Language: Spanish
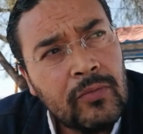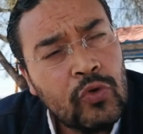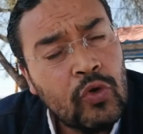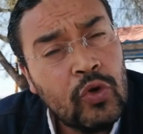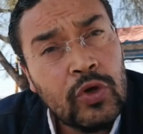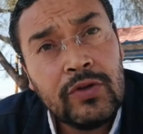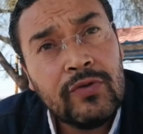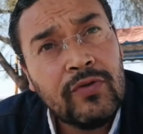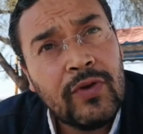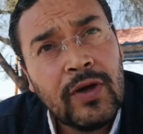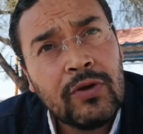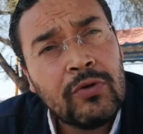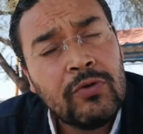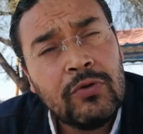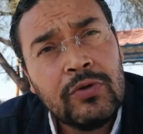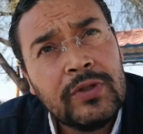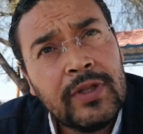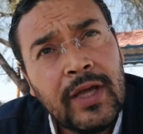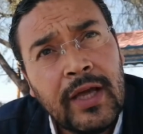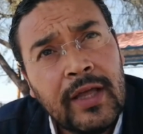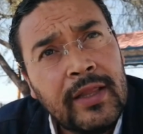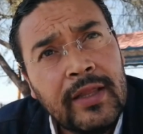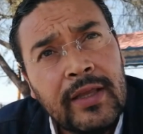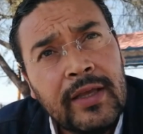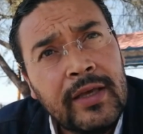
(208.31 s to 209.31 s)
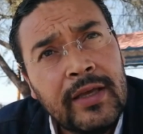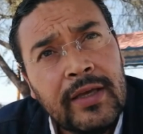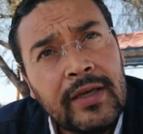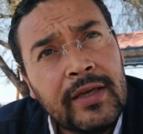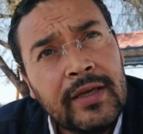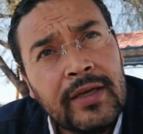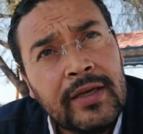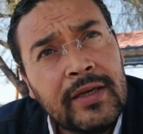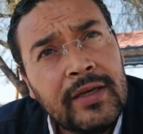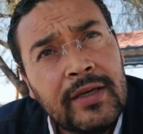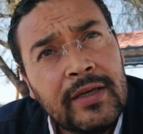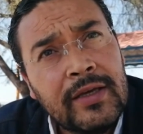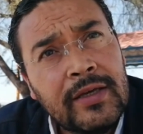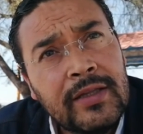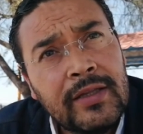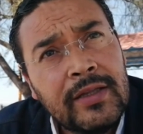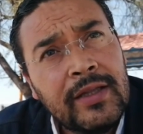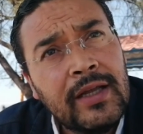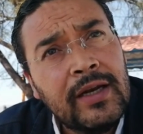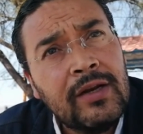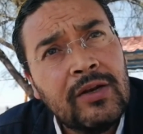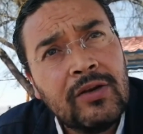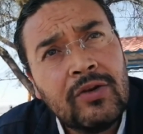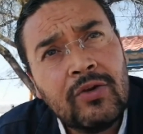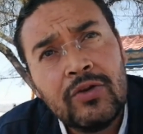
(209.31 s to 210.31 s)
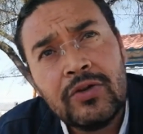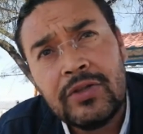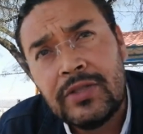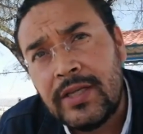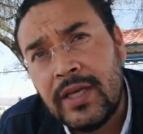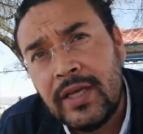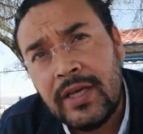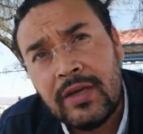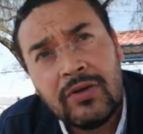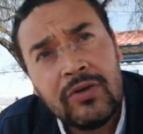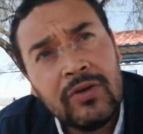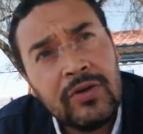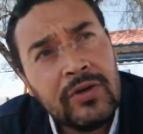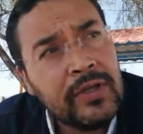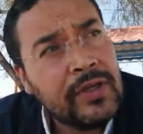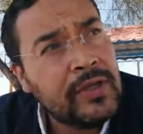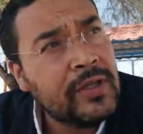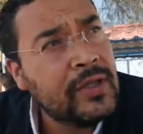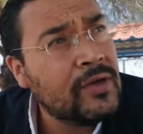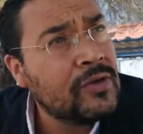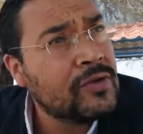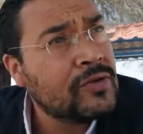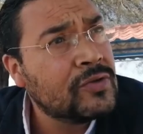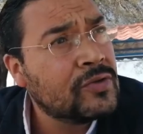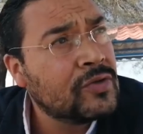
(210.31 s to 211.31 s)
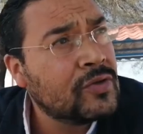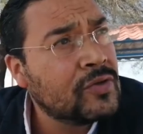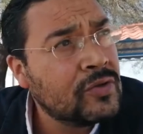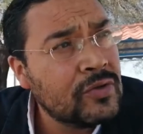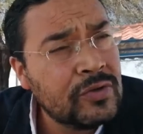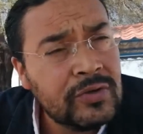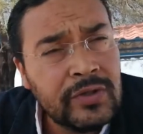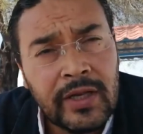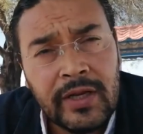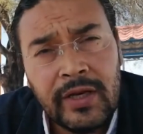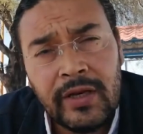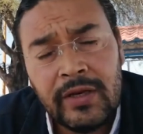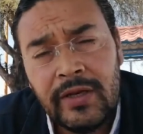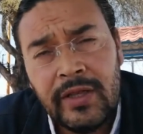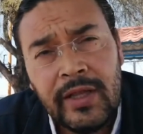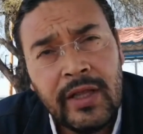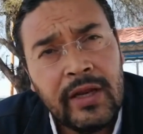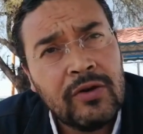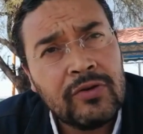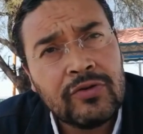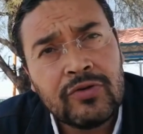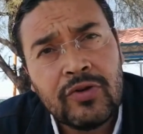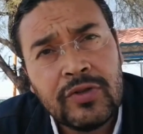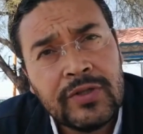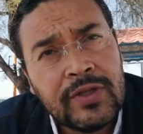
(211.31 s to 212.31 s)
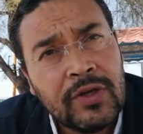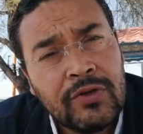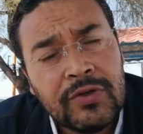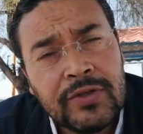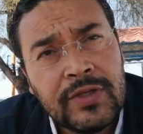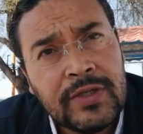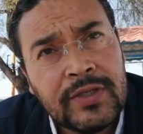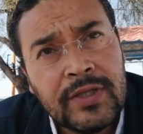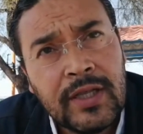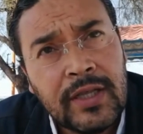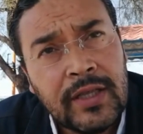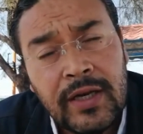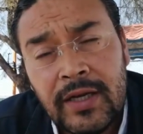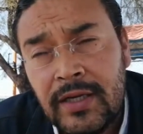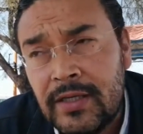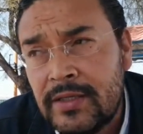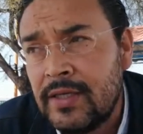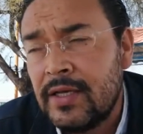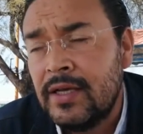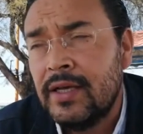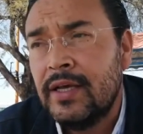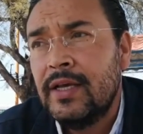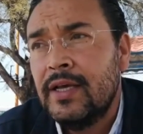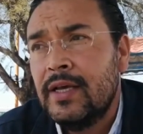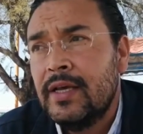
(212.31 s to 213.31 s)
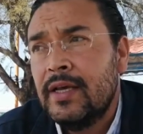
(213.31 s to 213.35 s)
no es facultad del Consejo ni de los, de los consejos estatales.